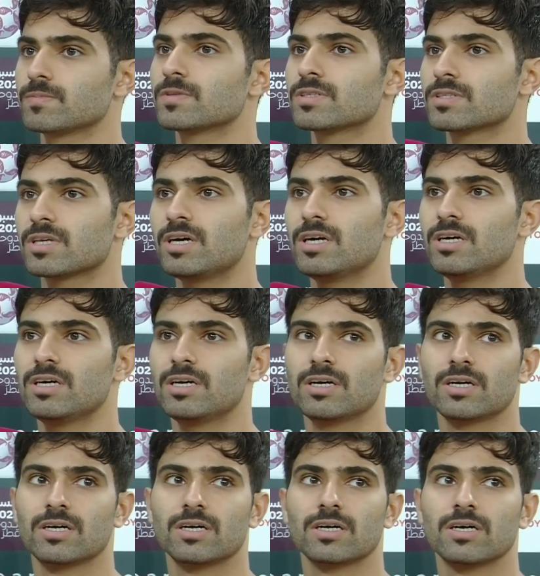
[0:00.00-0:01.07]
صحيح
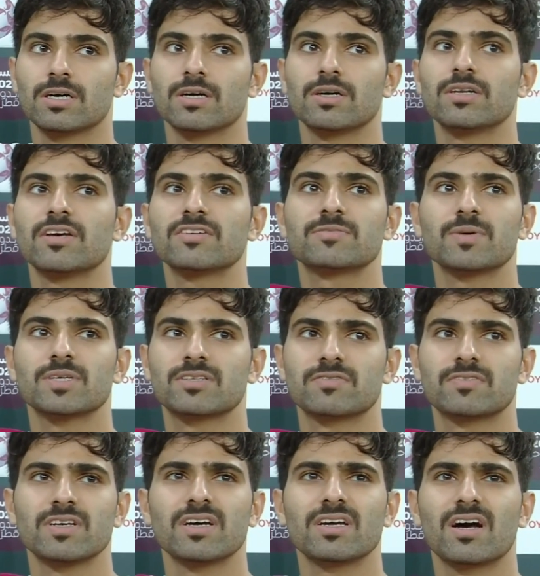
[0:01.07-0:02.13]
آه، نفس ما
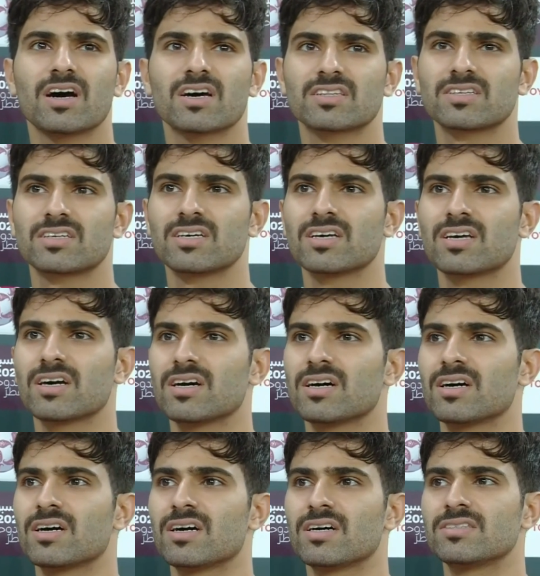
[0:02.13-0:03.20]
شفتين اخر
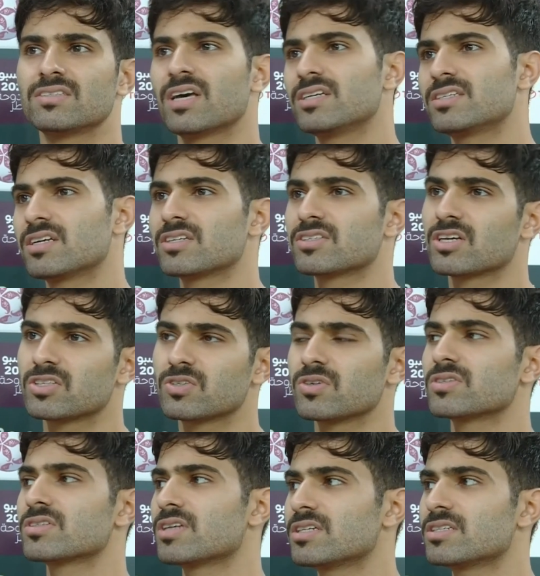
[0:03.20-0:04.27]
دقيقه نسجل يسجلون
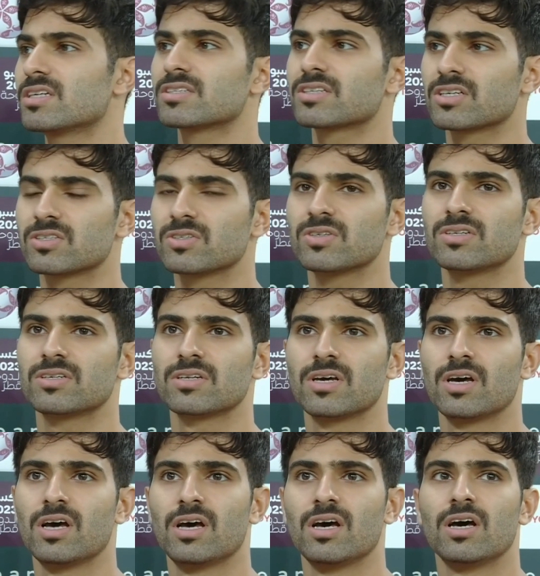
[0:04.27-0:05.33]
نسجل يسجلون
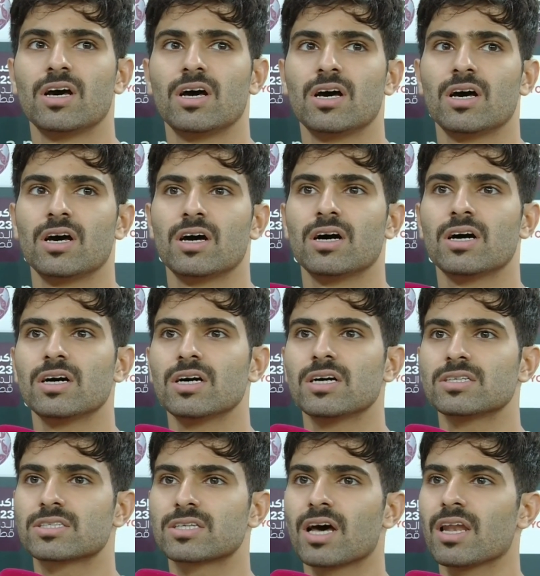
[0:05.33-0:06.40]
آه، ان
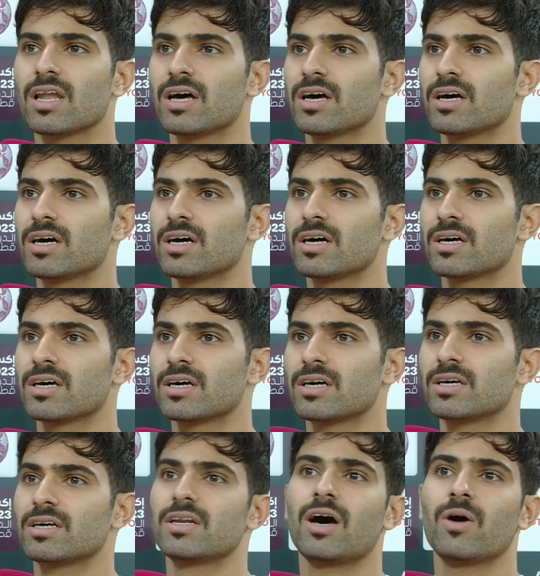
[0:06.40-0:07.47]
شاء
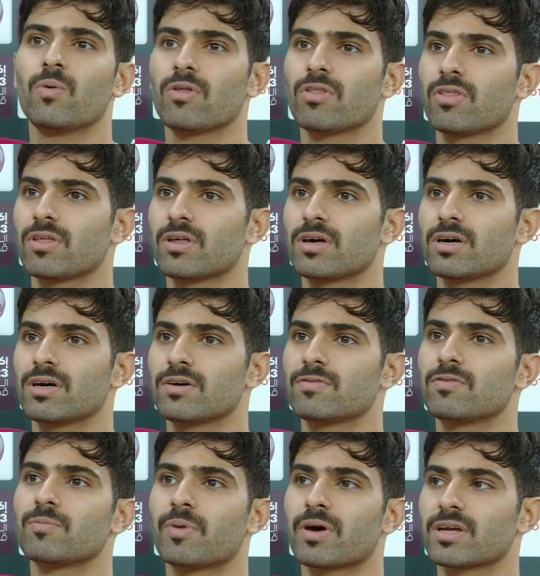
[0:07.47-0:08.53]
الله نعوض في
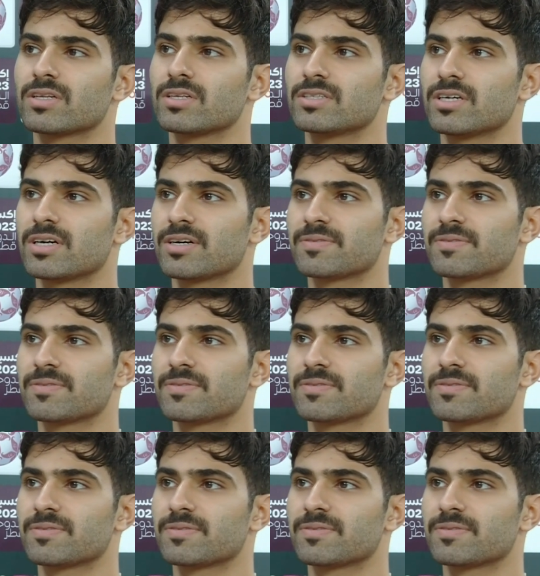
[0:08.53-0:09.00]
المباراه الجايه